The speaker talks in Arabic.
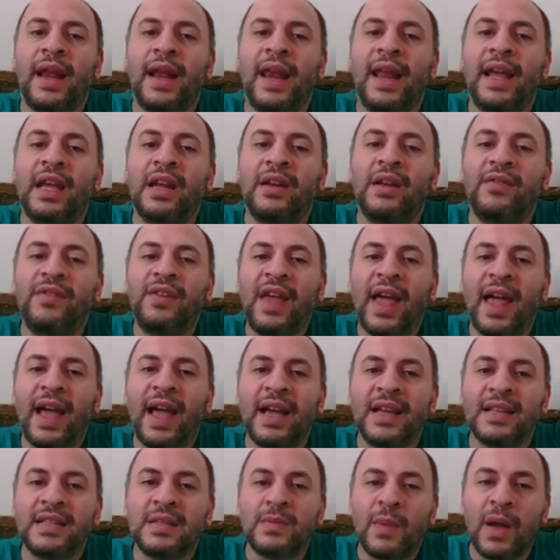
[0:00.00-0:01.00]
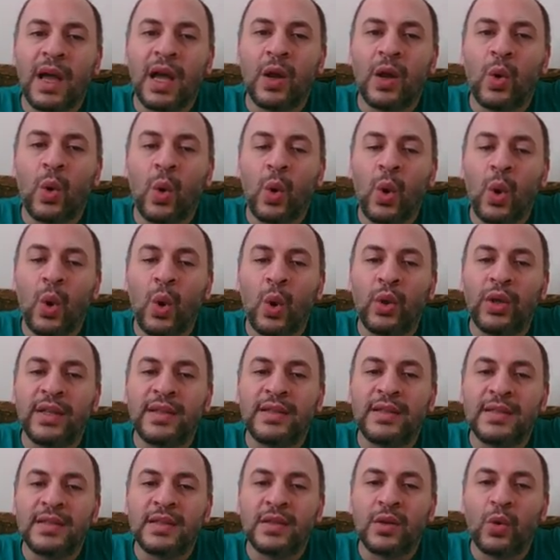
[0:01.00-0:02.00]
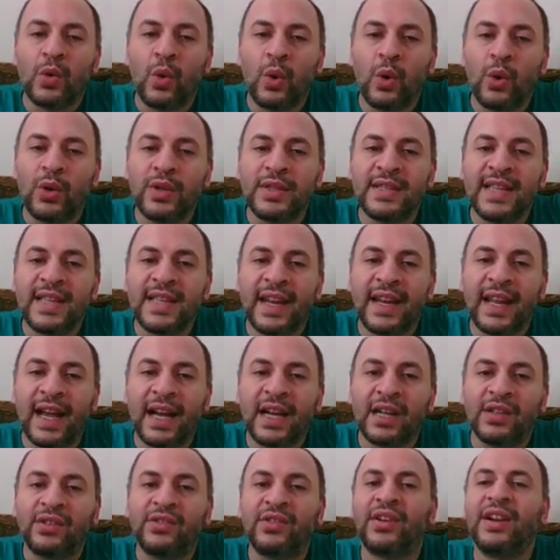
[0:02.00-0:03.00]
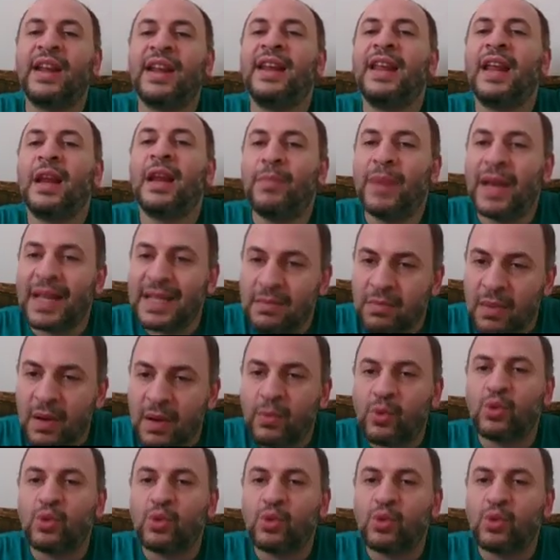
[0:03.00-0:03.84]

لكن في حاجه اسمها كولويدز كولويدز يعني حاجات طريه اللي هي البلازما